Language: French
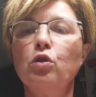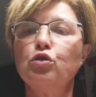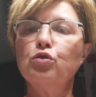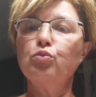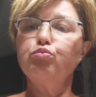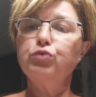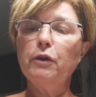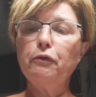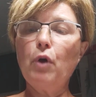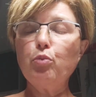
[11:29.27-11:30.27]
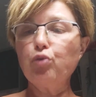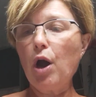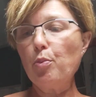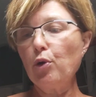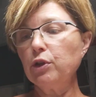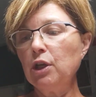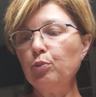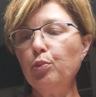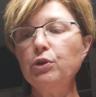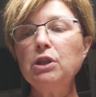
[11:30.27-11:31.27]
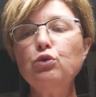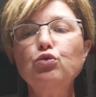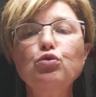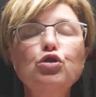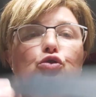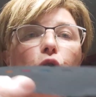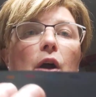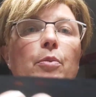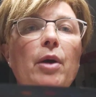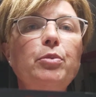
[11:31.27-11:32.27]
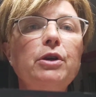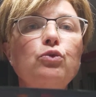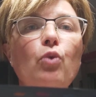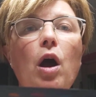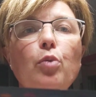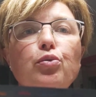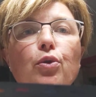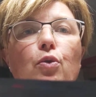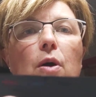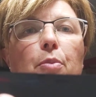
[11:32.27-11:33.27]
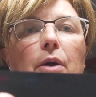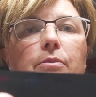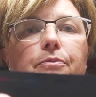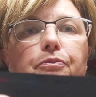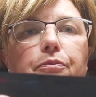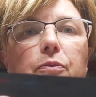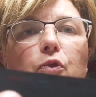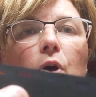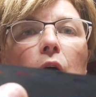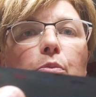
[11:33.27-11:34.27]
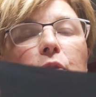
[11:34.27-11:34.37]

je, des fois, pour apporter une petite touche sur un papier noir, pourquoi pas. Voilà,